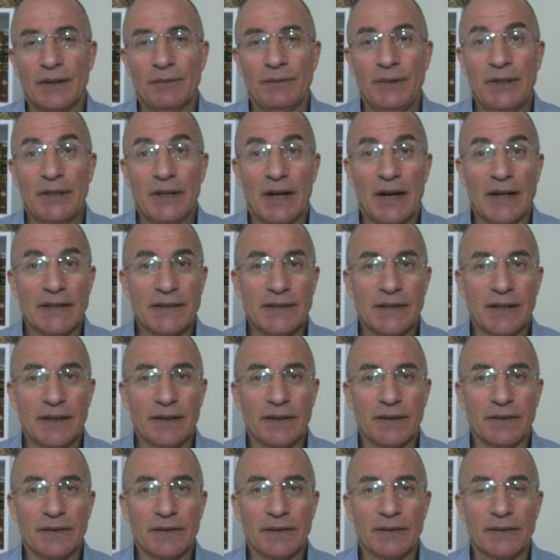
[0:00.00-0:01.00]
bir
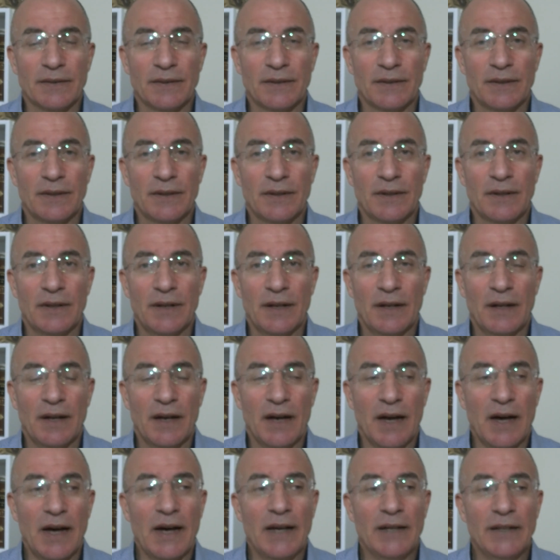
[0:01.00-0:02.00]
hastanın
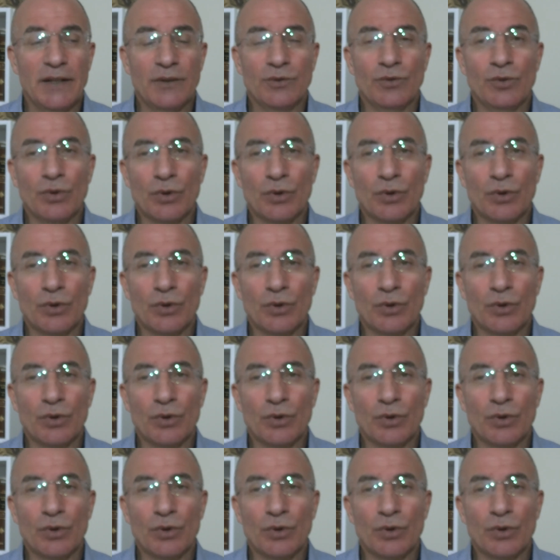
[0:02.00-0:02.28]
hali,